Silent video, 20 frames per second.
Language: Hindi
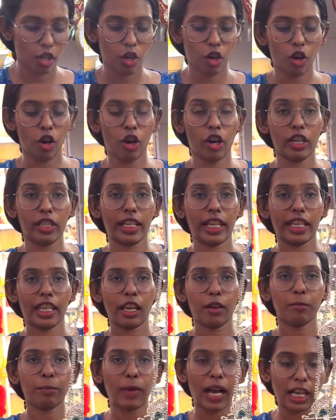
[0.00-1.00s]
और
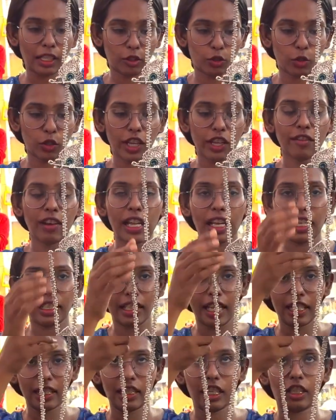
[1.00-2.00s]
ये बांसुरी वाला
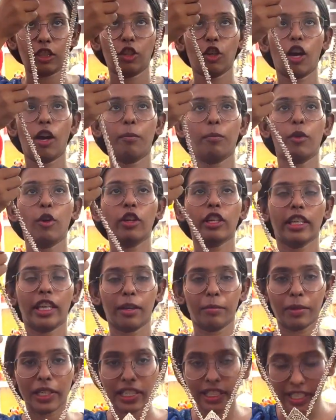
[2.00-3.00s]
देख सकते हो आप लोग
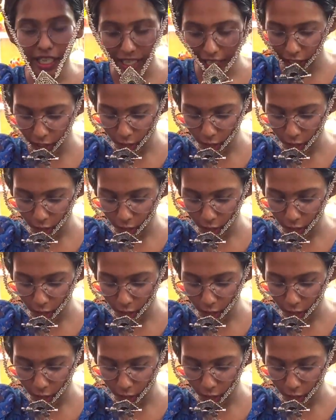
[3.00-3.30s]
ये भी डेढ़